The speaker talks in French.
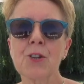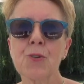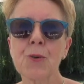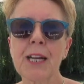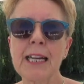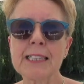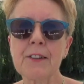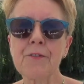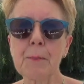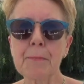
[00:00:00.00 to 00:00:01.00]
Donc il a
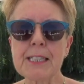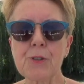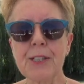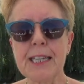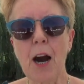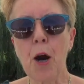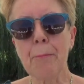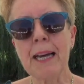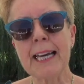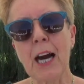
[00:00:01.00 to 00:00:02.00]
été fait prisonnier en
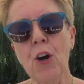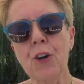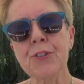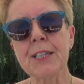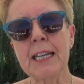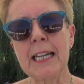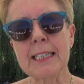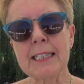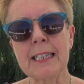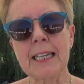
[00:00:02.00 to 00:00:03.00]
mai 40, il, a
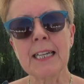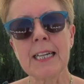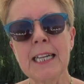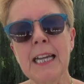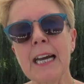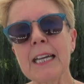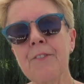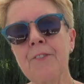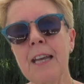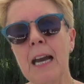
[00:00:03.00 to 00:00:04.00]
été, il est
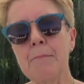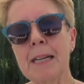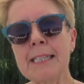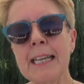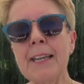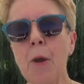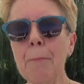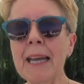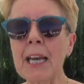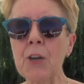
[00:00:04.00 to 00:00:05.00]
arrivé à Marseille en
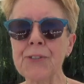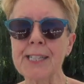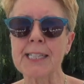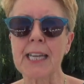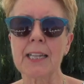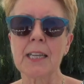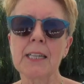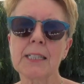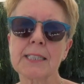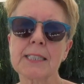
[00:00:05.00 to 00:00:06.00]
mai 45,
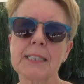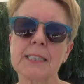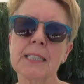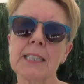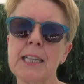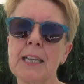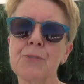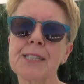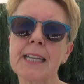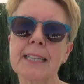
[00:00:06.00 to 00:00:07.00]
c'est-à-dire qu'il a
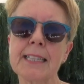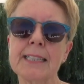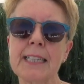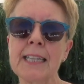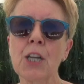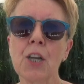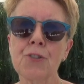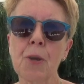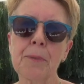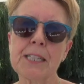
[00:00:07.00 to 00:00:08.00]
eu cinq années
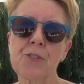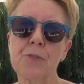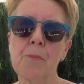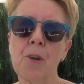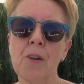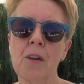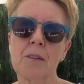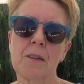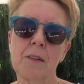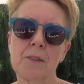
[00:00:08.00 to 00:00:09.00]
d'emprisonnement
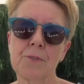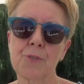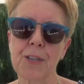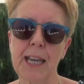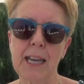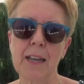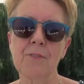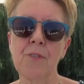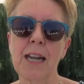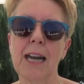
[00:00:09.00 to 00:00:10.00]
de guerre.
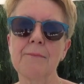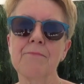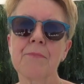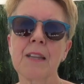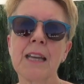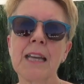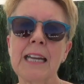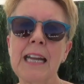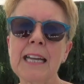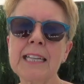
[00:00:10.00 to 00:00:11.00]
Voilà.
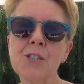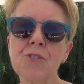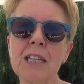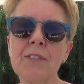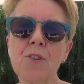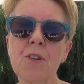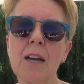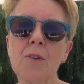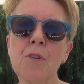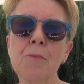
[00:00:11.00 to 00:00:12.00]
Il a écrit ce livre
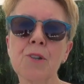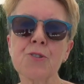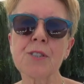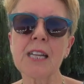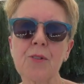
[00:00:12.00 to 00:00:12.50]
au moment de sa